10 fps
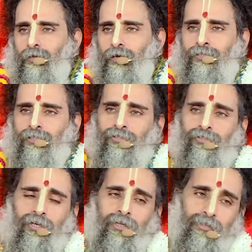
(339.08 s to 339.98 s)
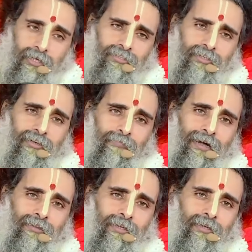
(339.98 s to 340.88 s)
एक सच्चे हितैषी की
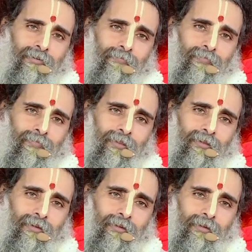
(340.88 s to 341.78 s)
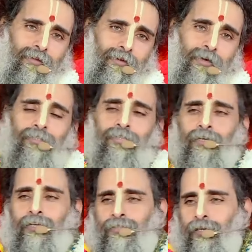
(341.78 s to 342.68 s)
भांति कैसे
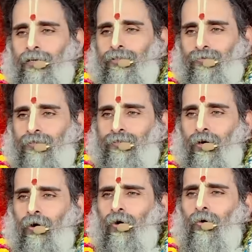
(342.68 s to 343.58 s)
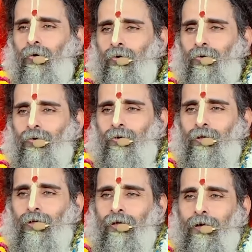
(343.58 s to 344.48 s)
ये शरीर स्वस्थ हो
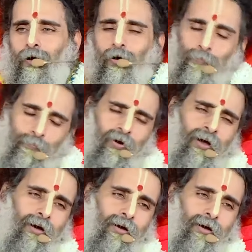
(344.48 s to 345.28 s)
और पुनः